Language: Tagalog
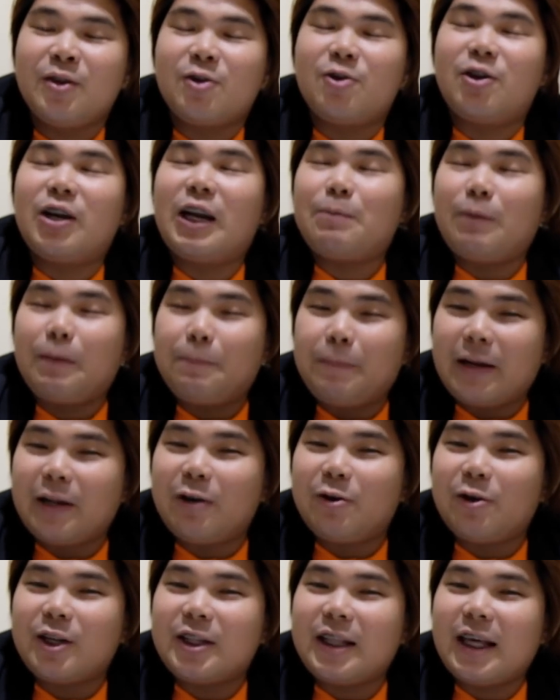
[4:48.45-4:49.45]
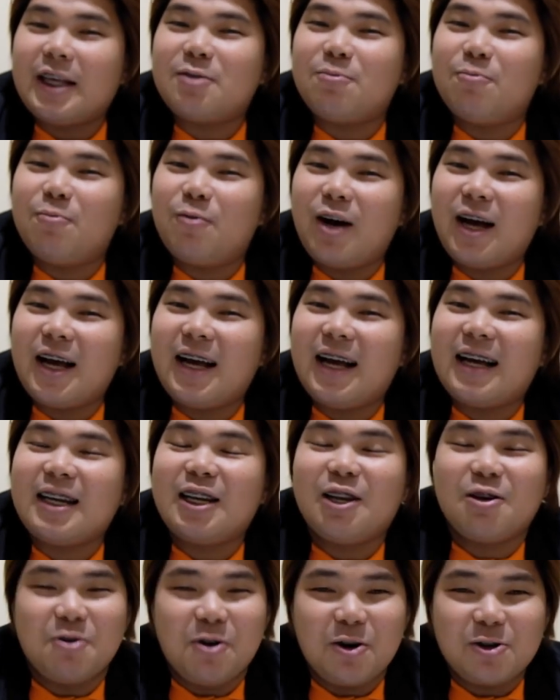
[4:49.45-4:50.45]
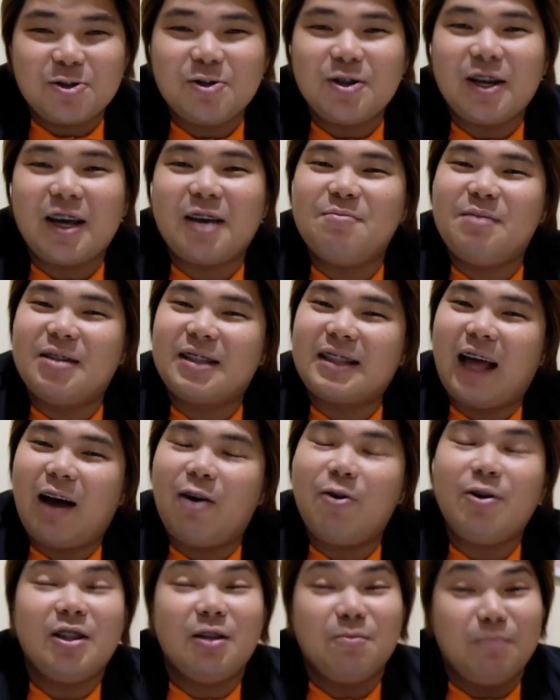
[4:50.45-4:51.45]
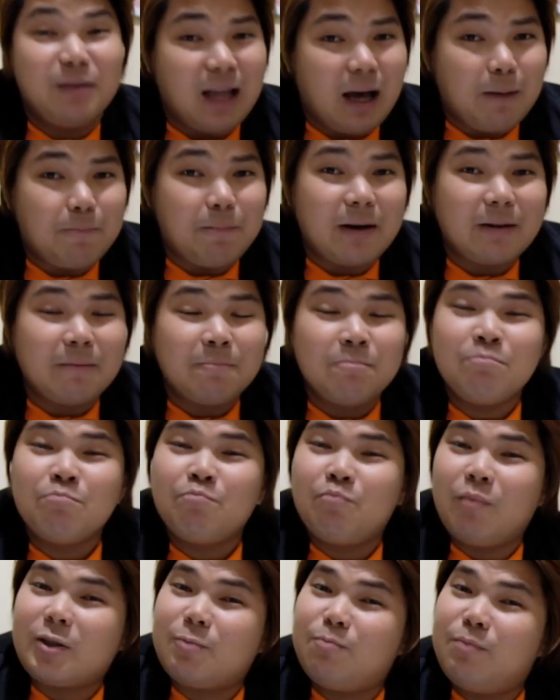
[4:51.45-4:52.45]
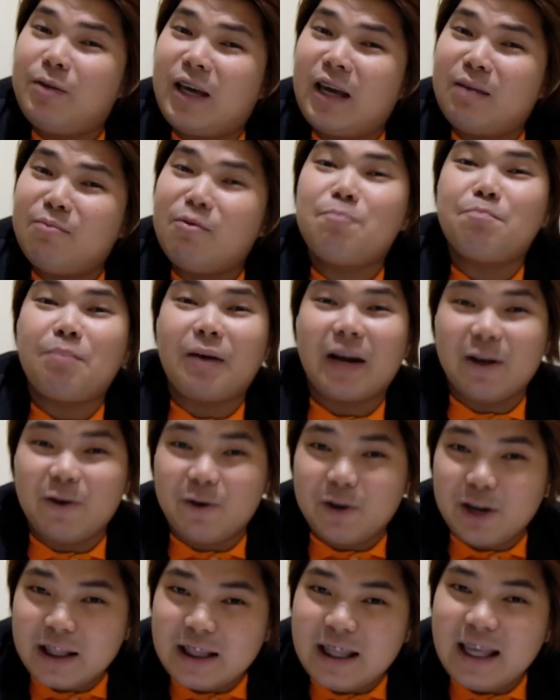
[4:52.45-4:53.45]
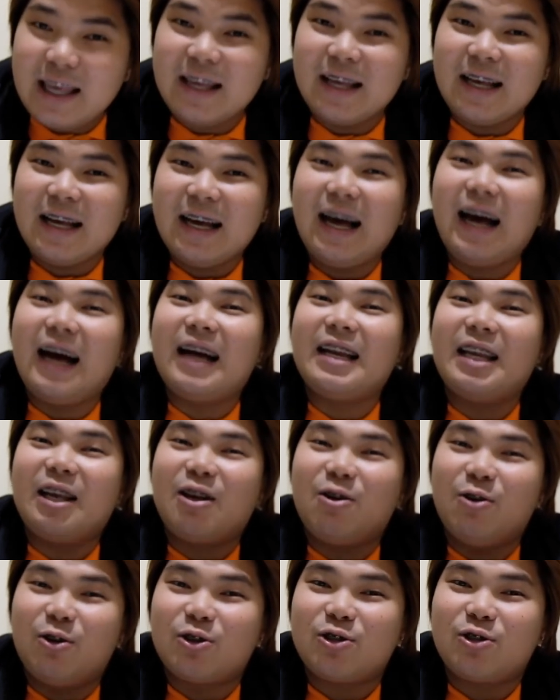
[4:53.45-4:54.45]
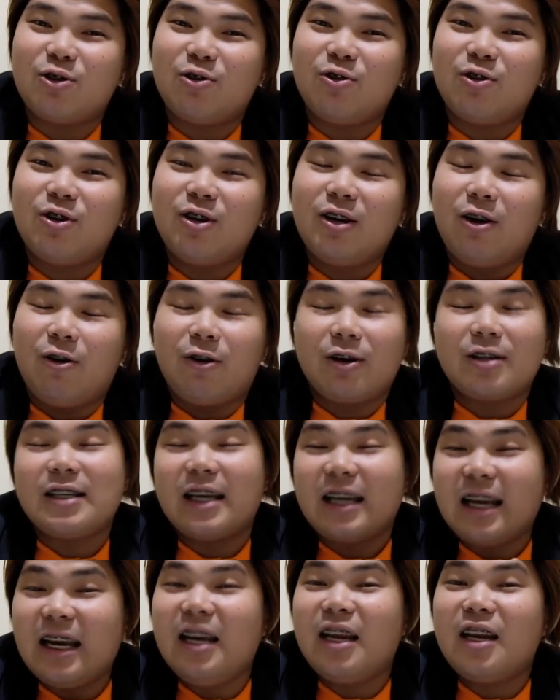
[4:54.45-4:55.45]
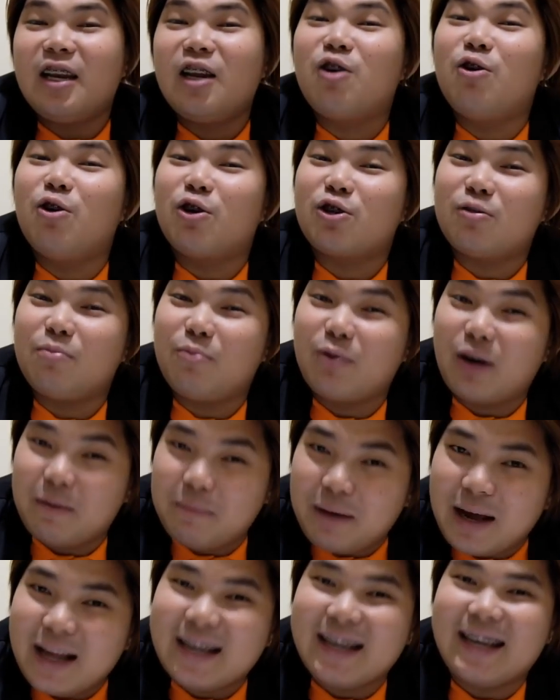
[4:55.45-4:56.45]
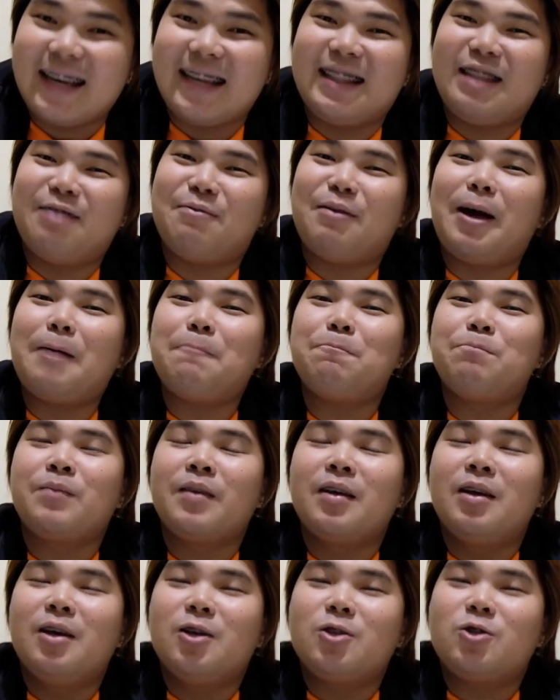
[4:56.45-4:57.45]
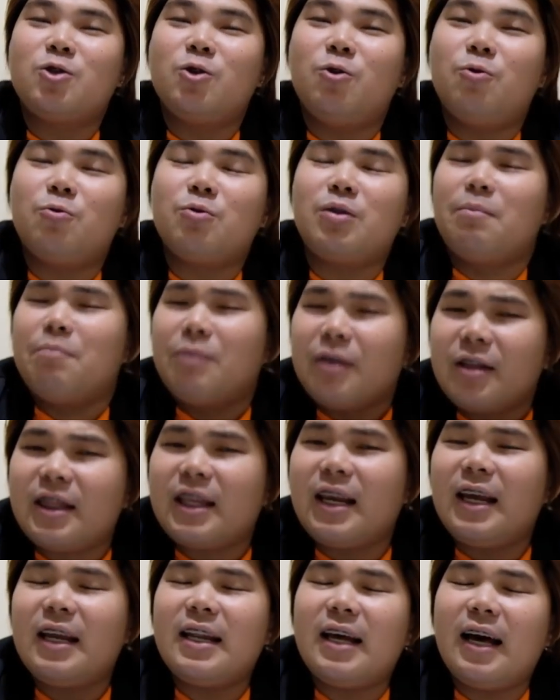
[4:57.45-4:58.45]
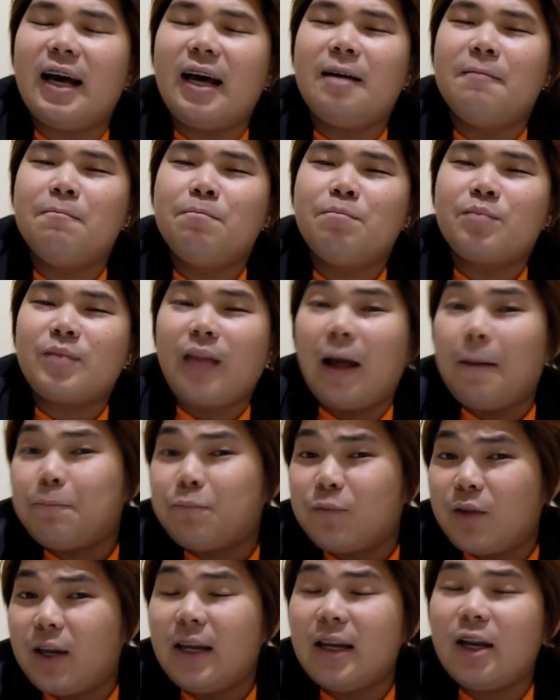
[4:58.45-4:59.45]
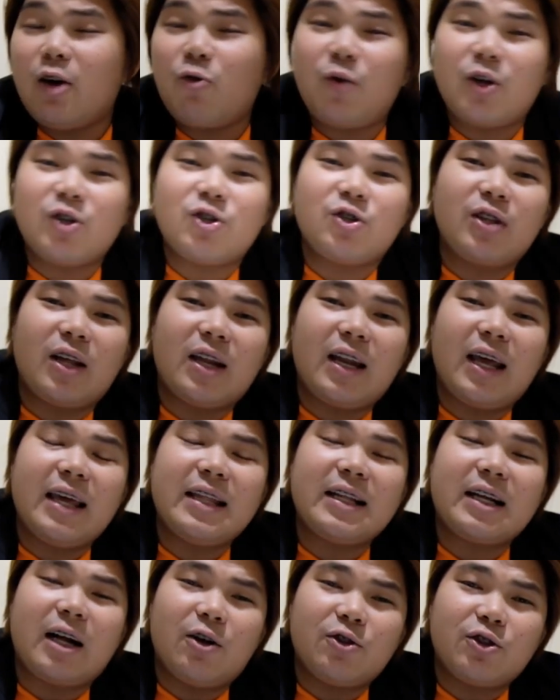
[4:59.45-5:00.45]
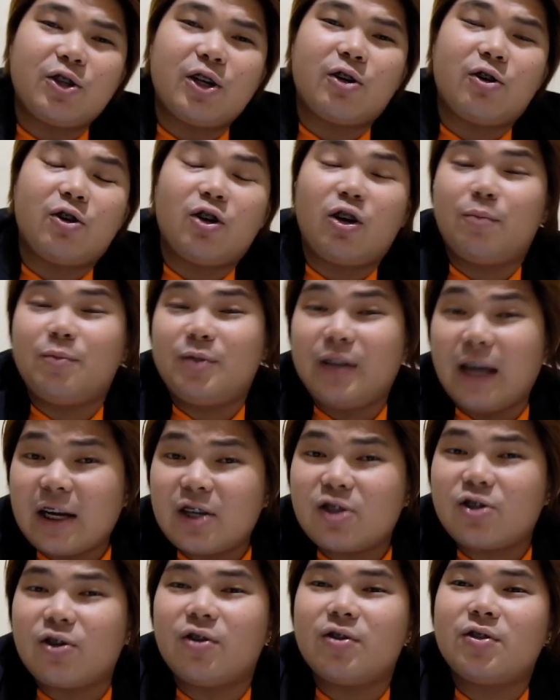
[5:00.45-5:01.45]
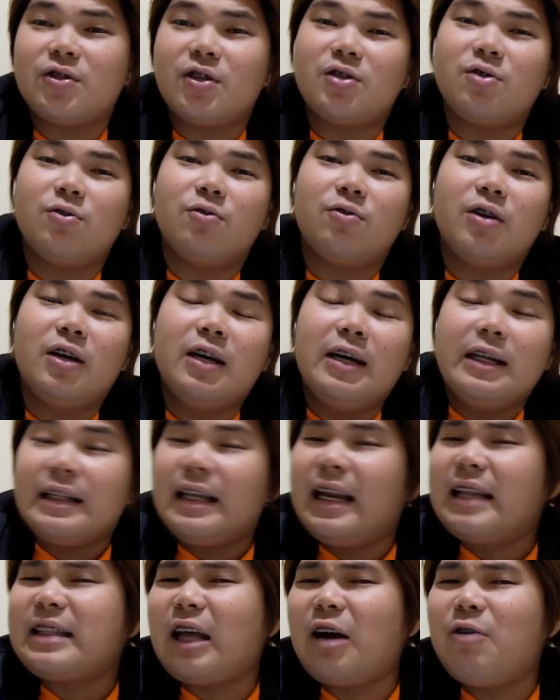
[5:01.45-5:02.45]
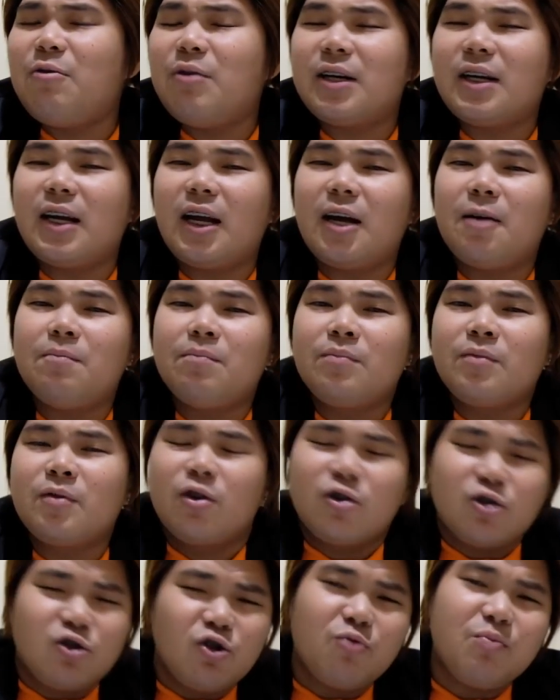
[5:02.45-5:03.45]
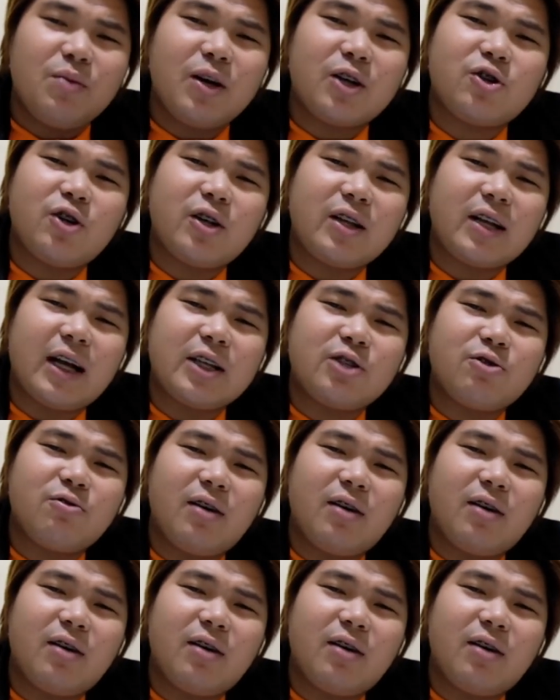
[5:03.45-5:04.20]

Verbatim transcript: Kung napaprioritize mo nga ang negosyo ng ibang tao, hindi ba dapat mas bigyan mong priority ang negosyo or sariling negosyo mo naman? Di ba? So, number 3 na top 3 na question na na-encounter ko na objections is yung tinatawag na gusto ko mag-join kaso